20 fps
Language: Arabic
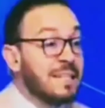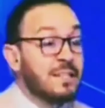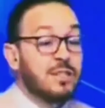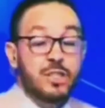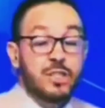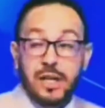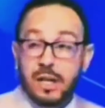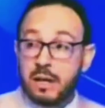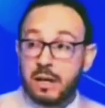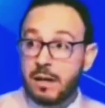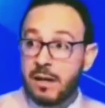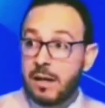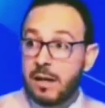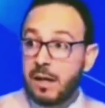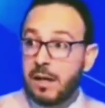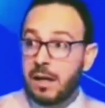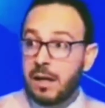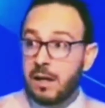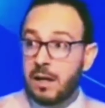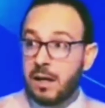نشر
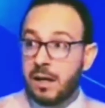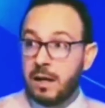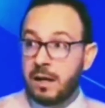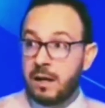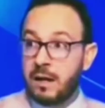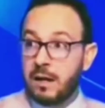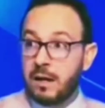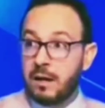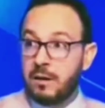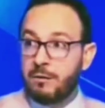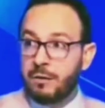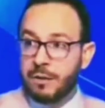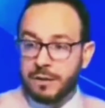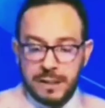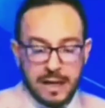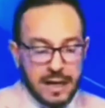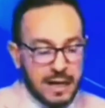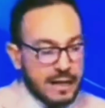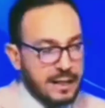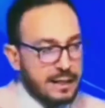آه، في
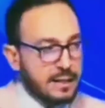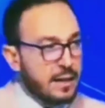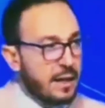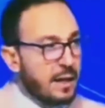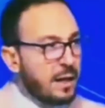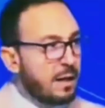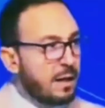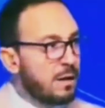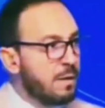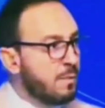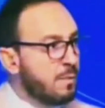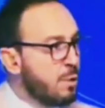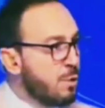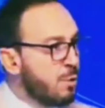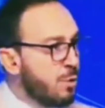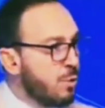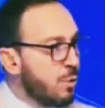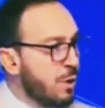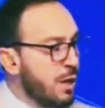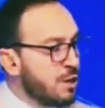تغريدة
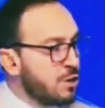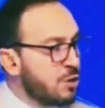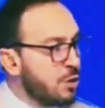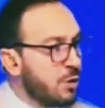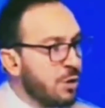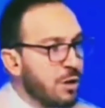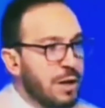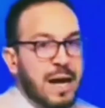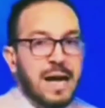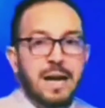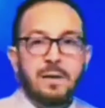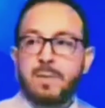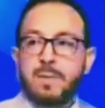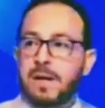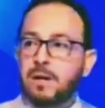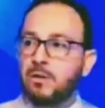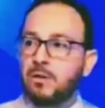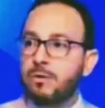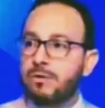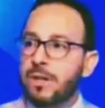منذ أشهر قال
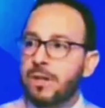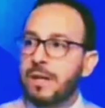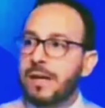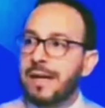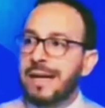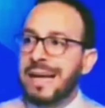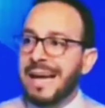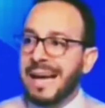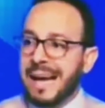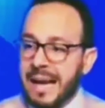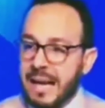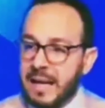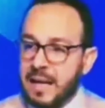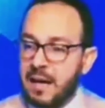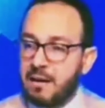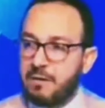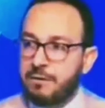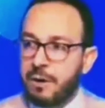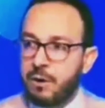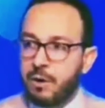بأنه فيه
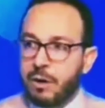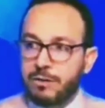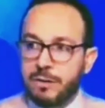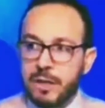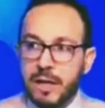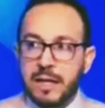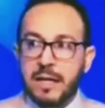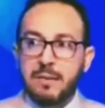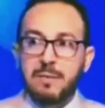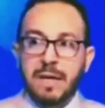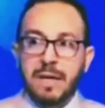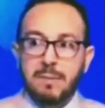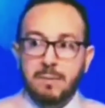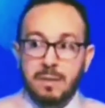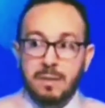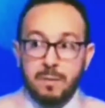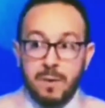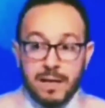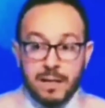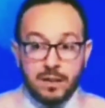خلاف في غرف تغيير
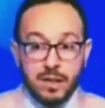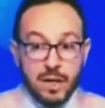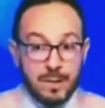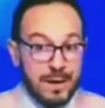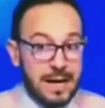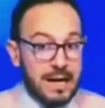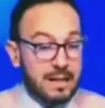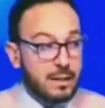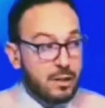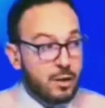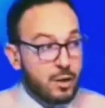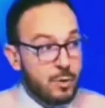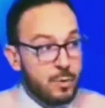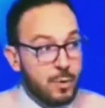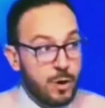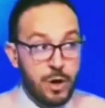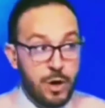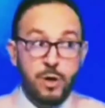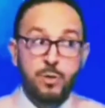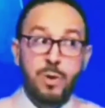الملابس بين جماعة دي
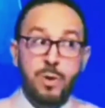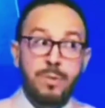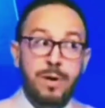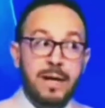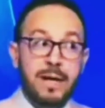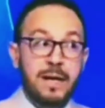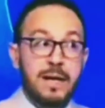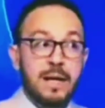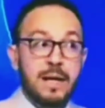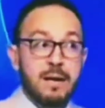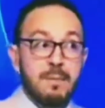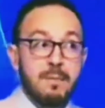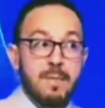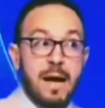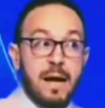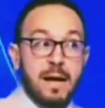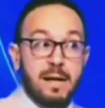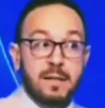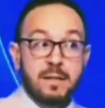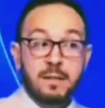بروين وبين
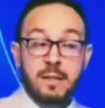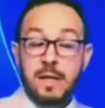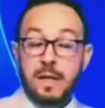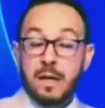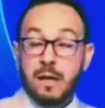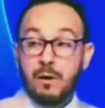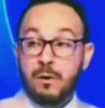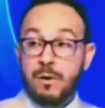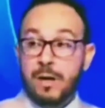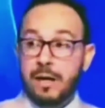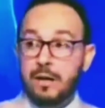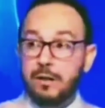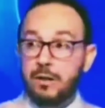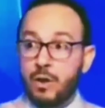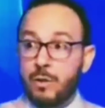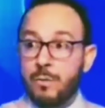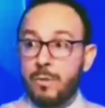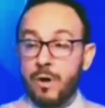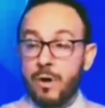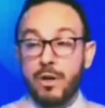محرز هناك
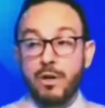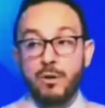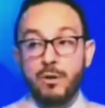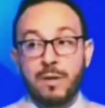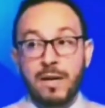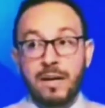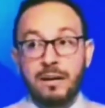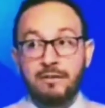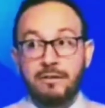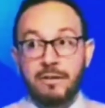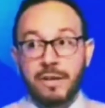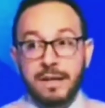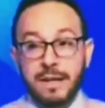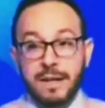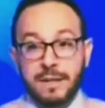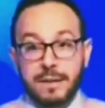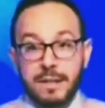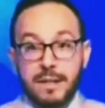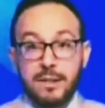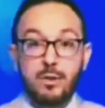دي بروين هناك
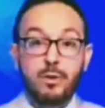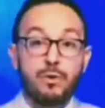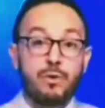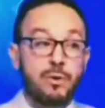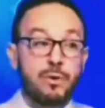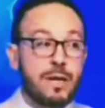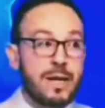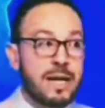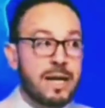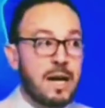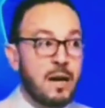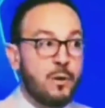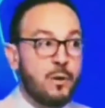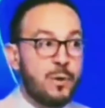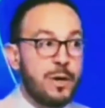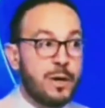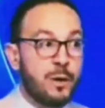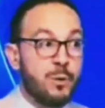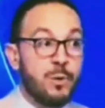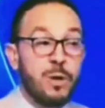فرناندينيو هناك
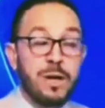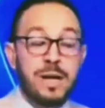أغويرو